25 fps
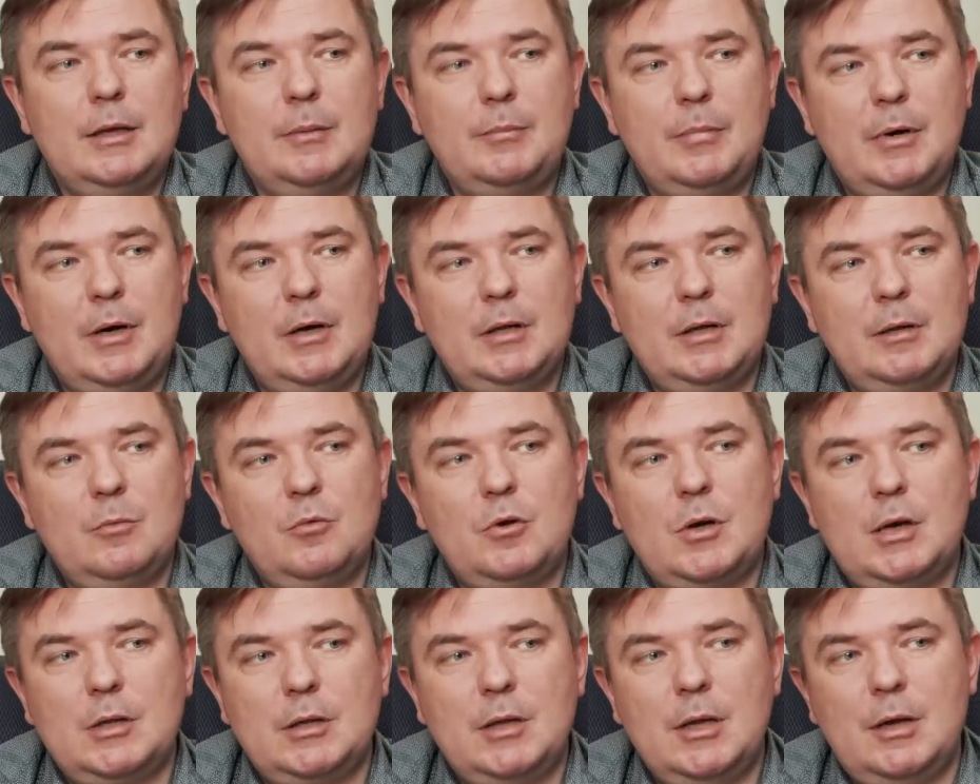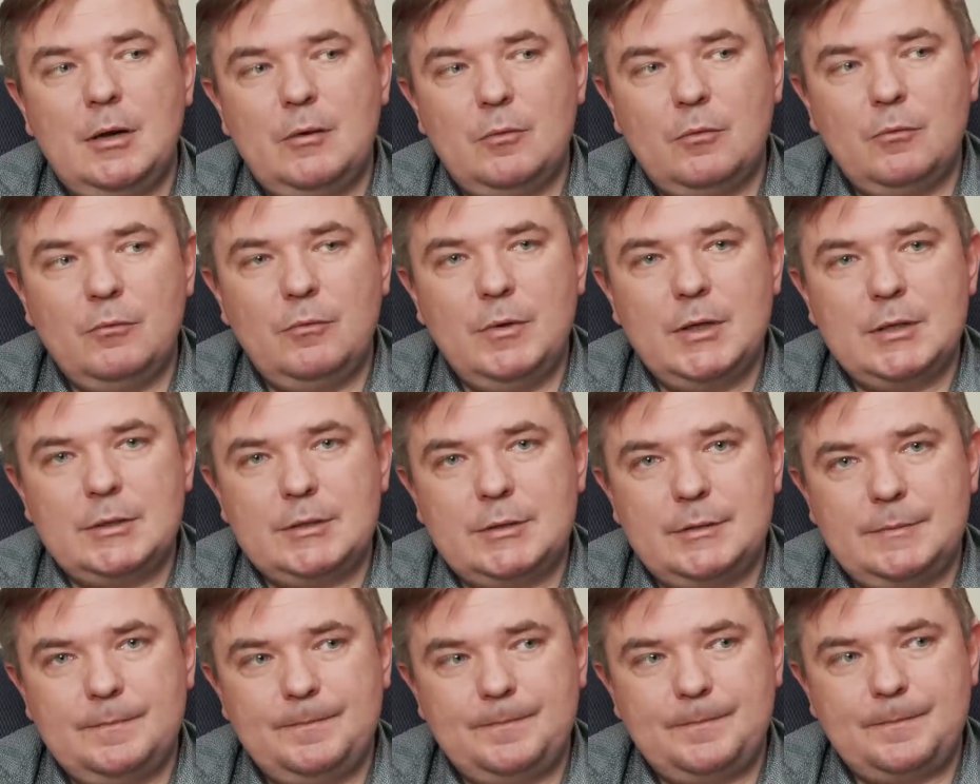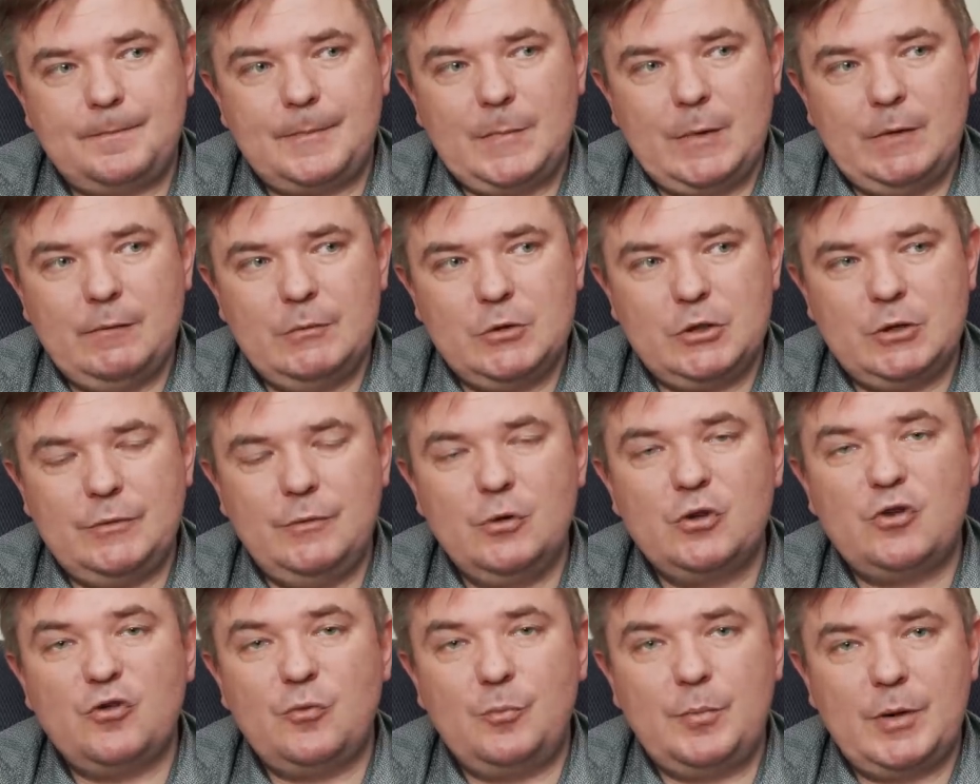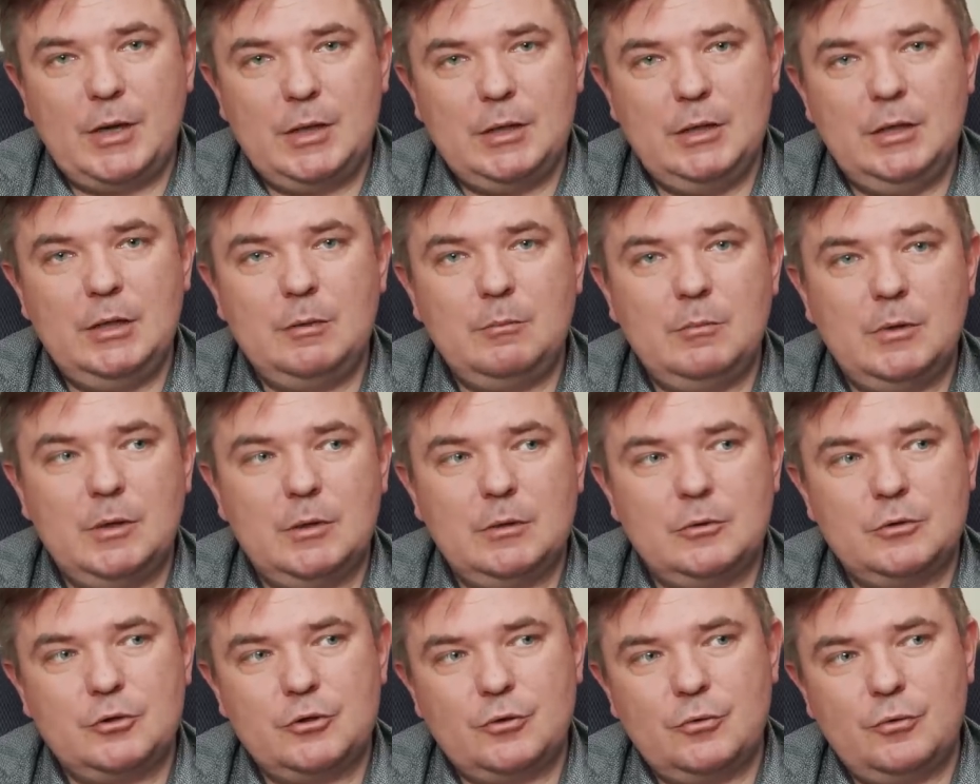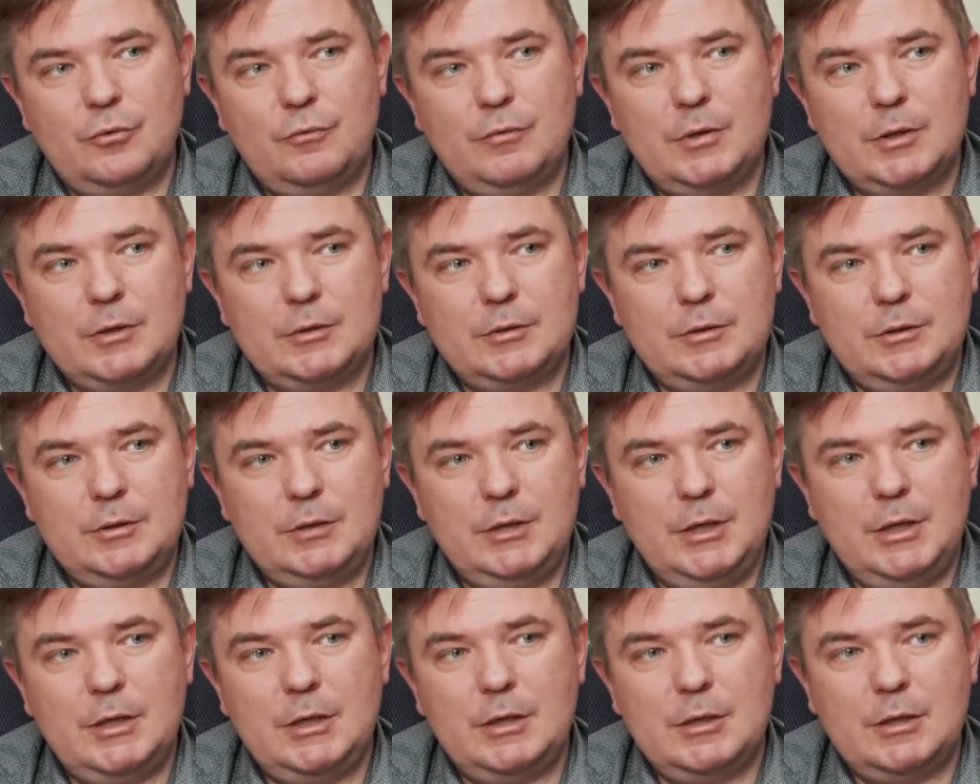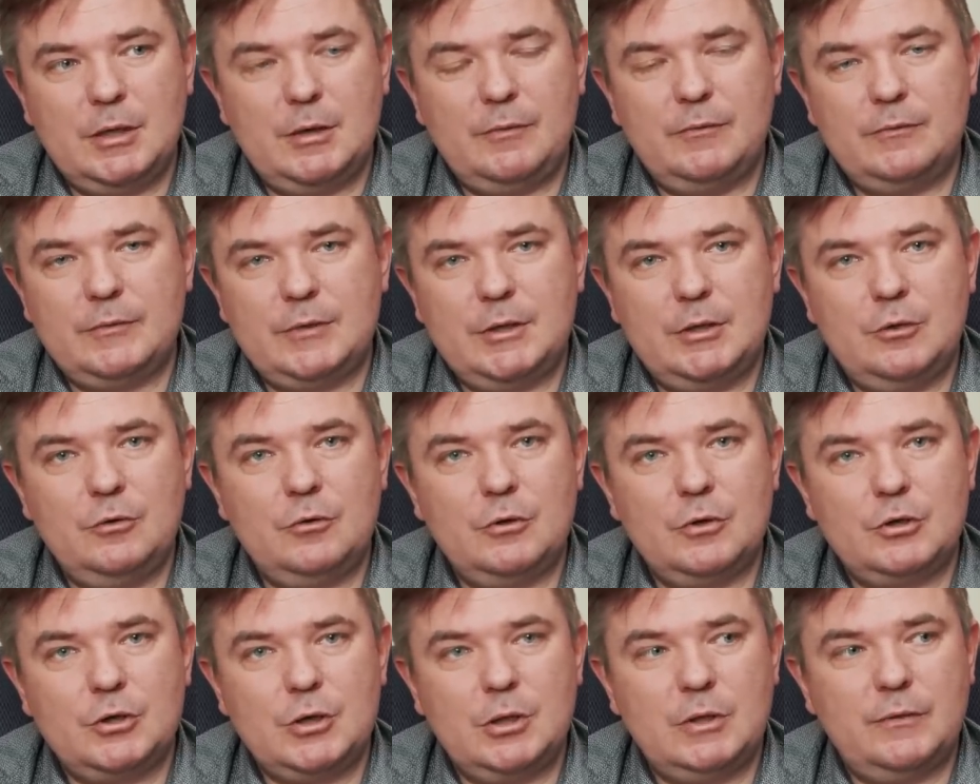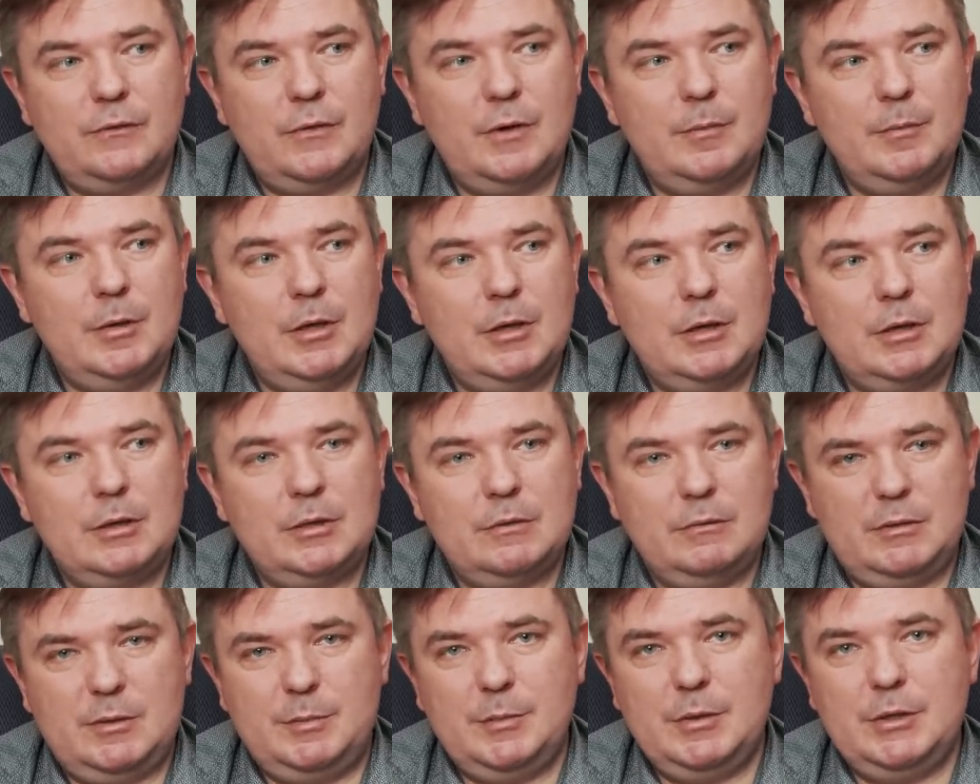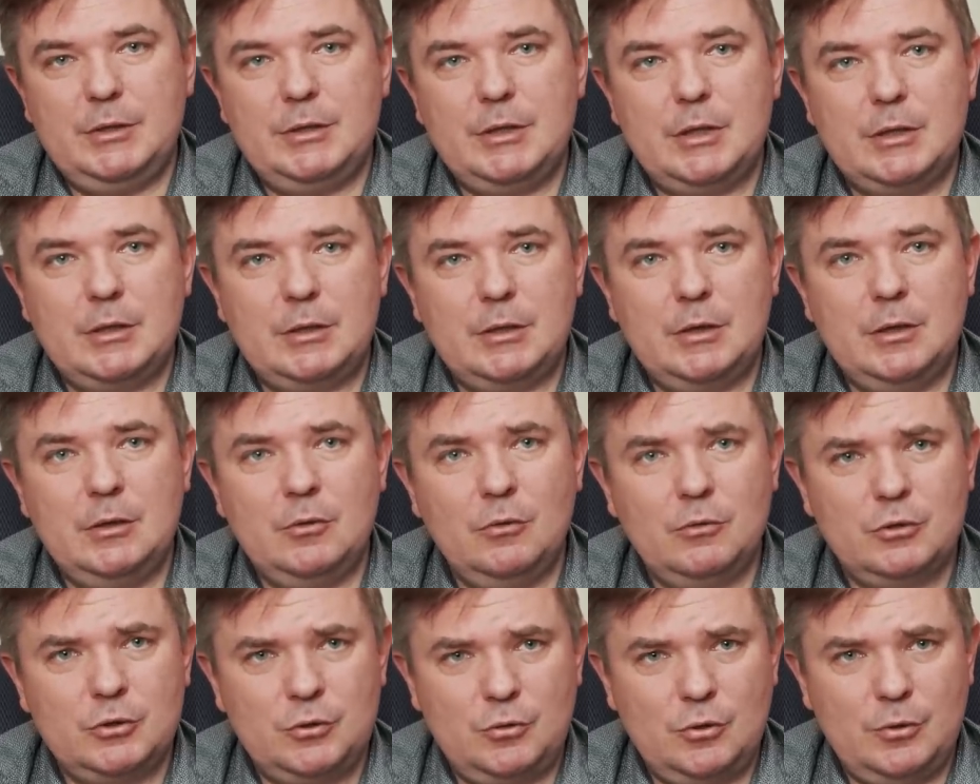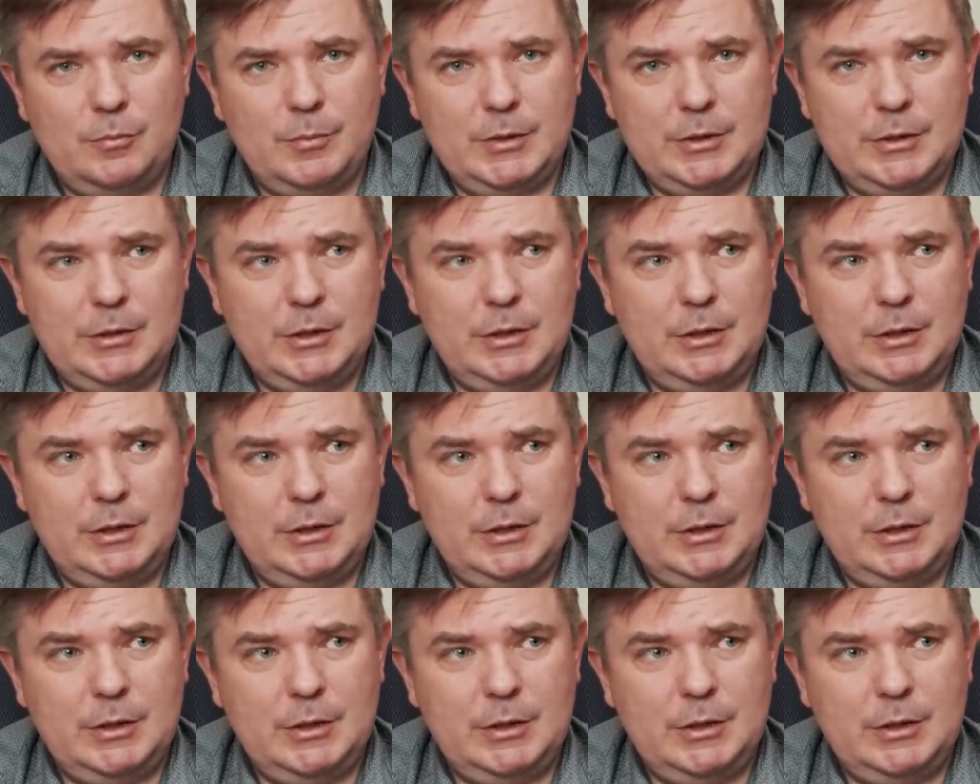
И поэтому, когда у вас вы живете в парадигме, что у вас деньги там в Соединенных Штатах Америки с 80-х годов, стоимость